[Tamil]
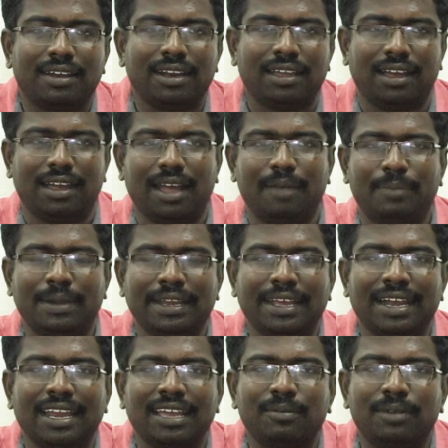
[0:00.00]
அவர்
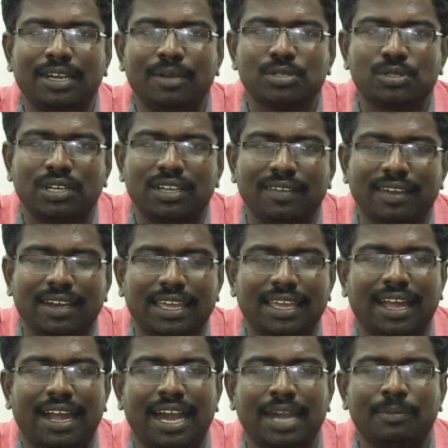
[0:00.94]
பெண்களுக்கு மட்டும்
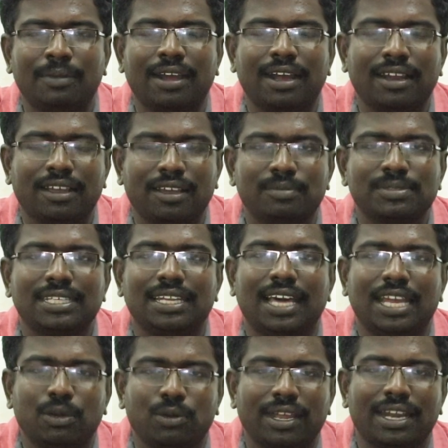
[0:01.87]
சொல்லவில்லை ஆண் மகளுக்கும்
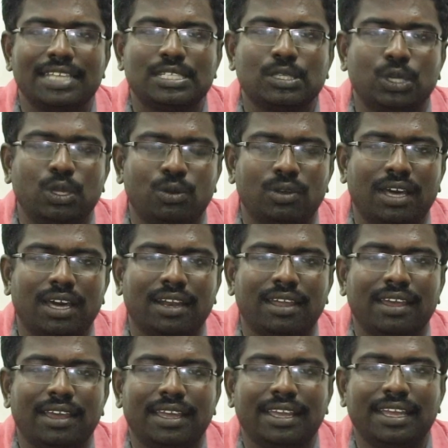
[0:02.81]
சில அறிவுரைகளை
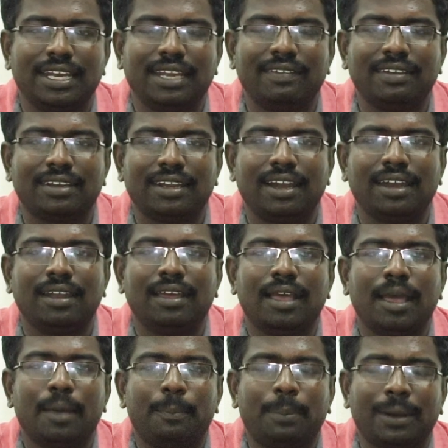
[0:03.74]
சொல்லியுள்ளார் என்னவென்றால்
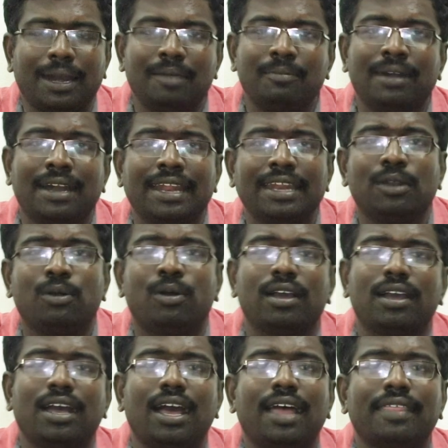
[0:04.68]
பிறன்மனை
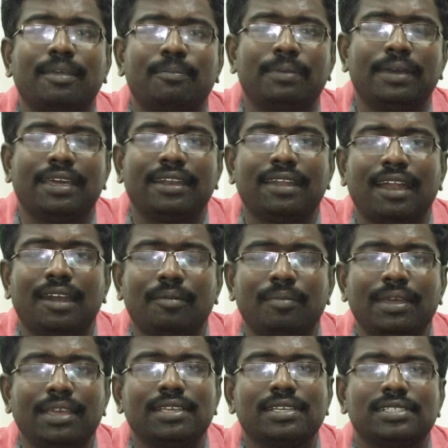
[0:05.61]
நோக்காத
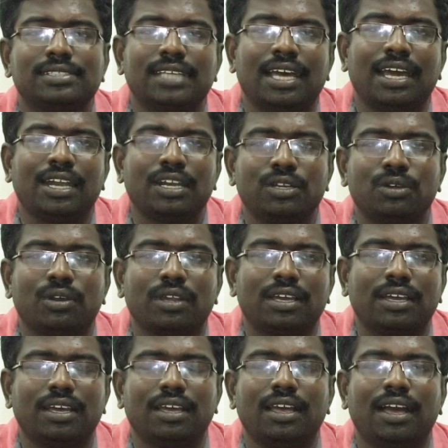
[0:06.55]
பேராண்மை
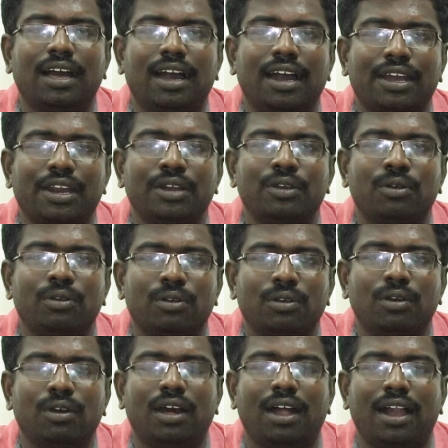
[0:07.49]
சான்றோர்க்கு அறன்
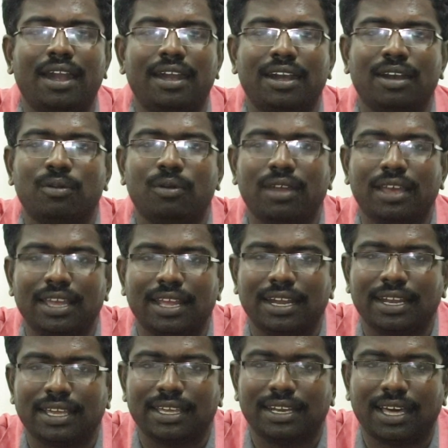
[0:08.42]
ஒன்றோ ஆன்றோ
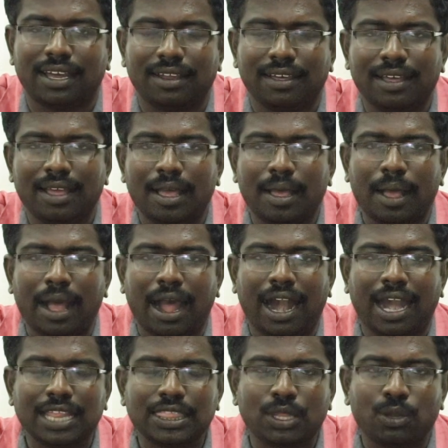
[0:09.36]
ஒழுக்கு என்கிறார்
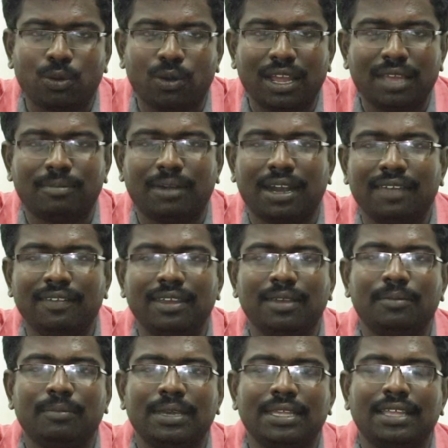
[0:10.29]
அடுத்தனுடைய
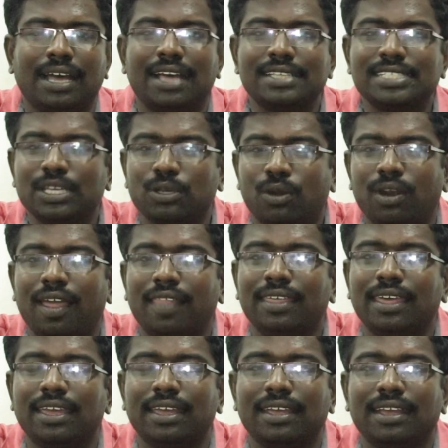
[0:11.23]
மனைவி மீது ஆசை
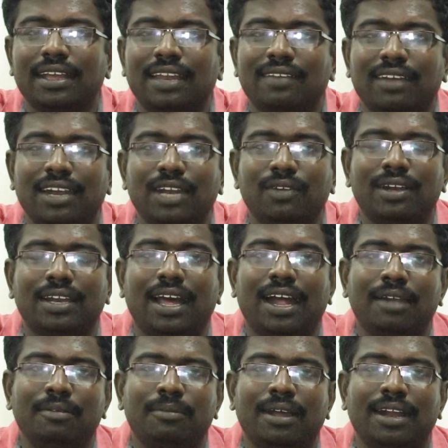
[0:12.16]
கொள்ளாதே என வள்ளுவன்
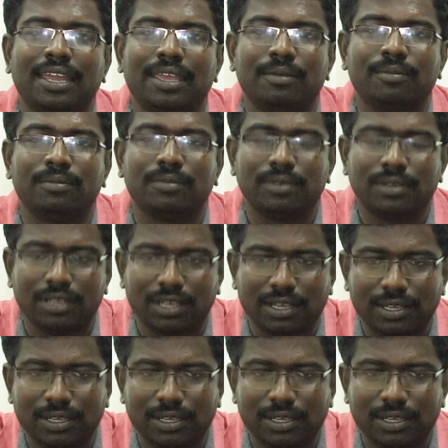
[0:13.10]
ஆண்மகனையும்